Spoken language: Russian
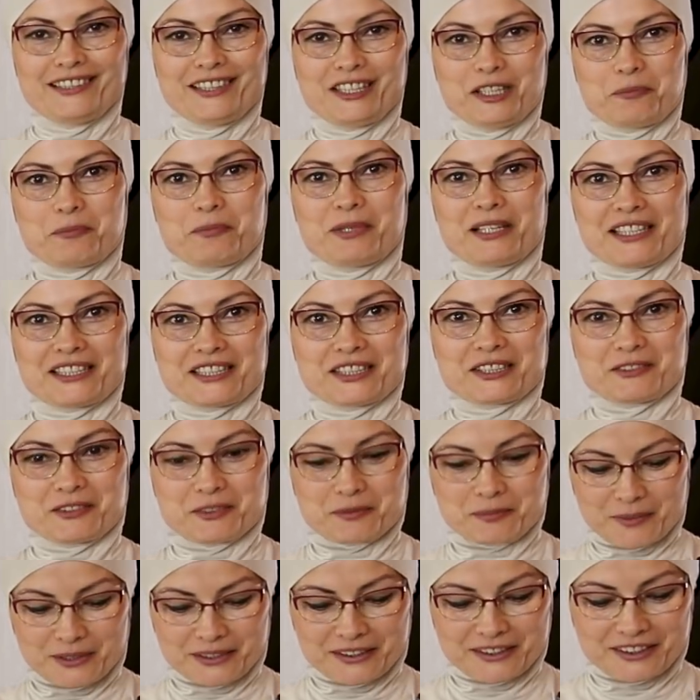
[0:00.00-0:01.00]
на
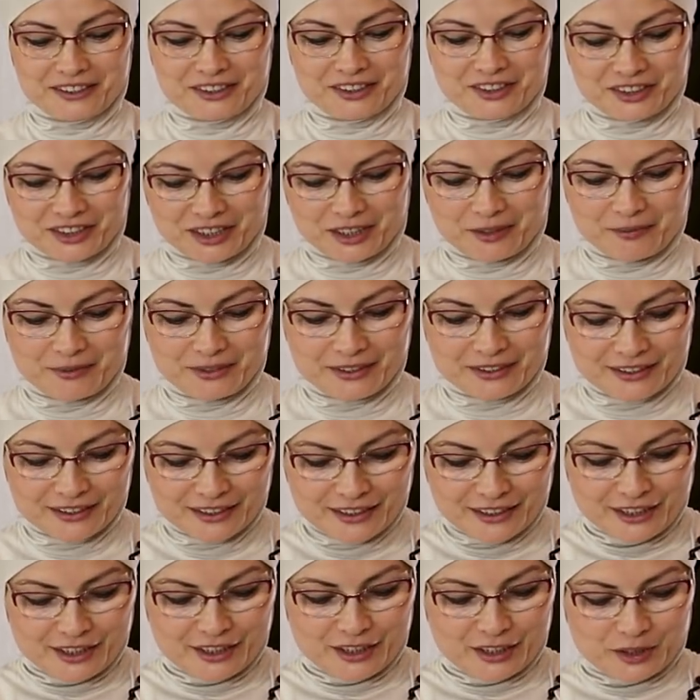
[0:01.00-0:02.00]
базовый подхиджабник
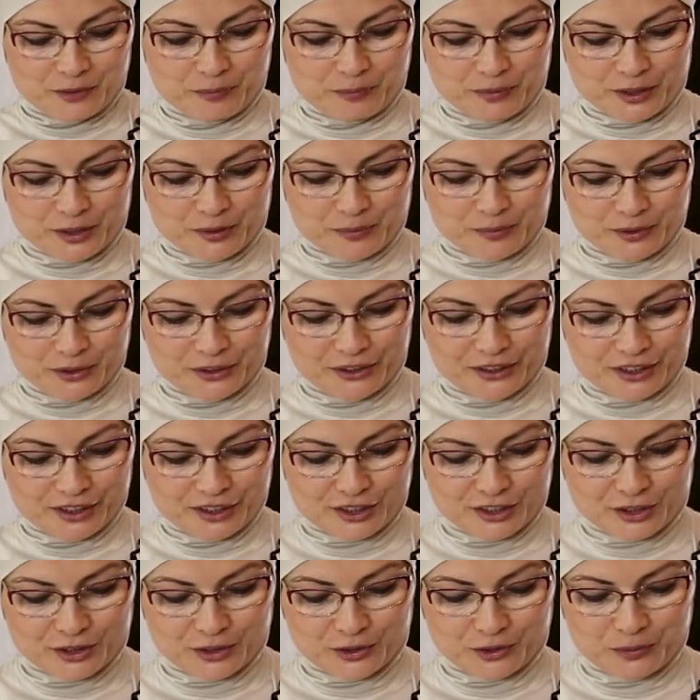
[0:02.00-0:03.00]
и
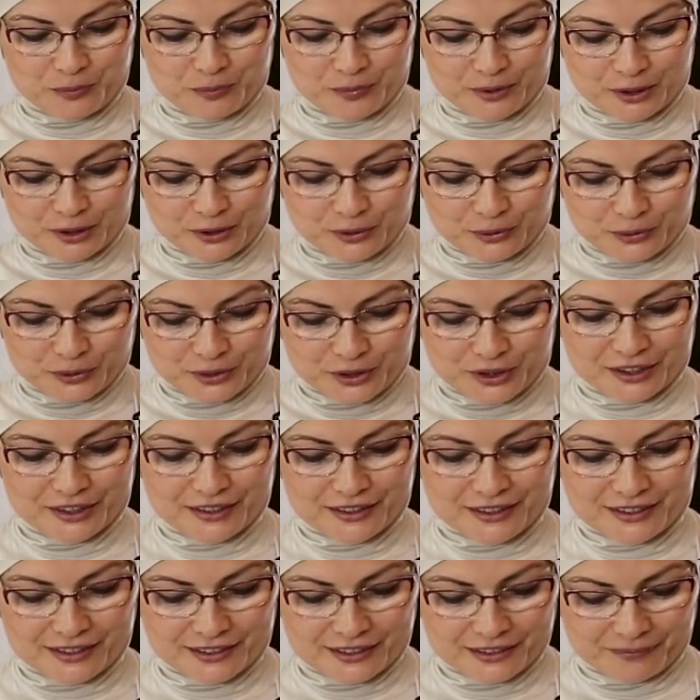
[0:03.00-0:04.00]
посмотрите, что
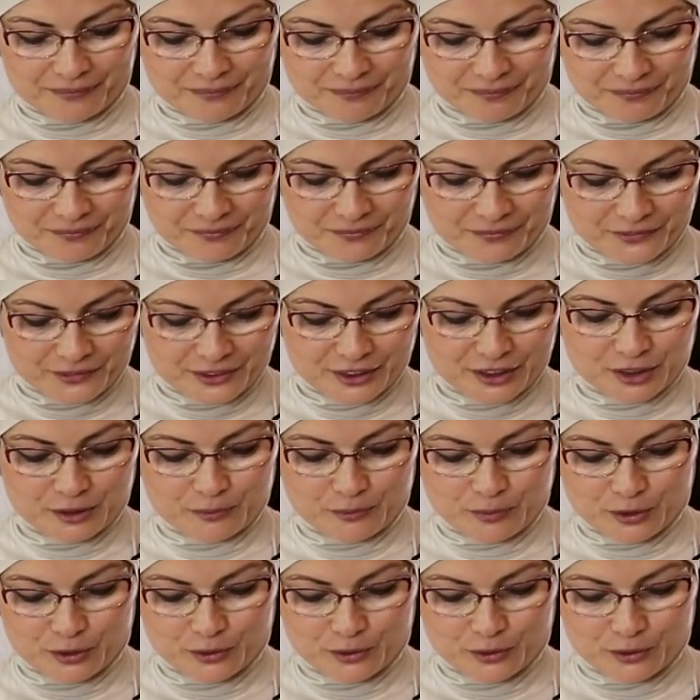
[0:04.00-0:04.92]
получится в этом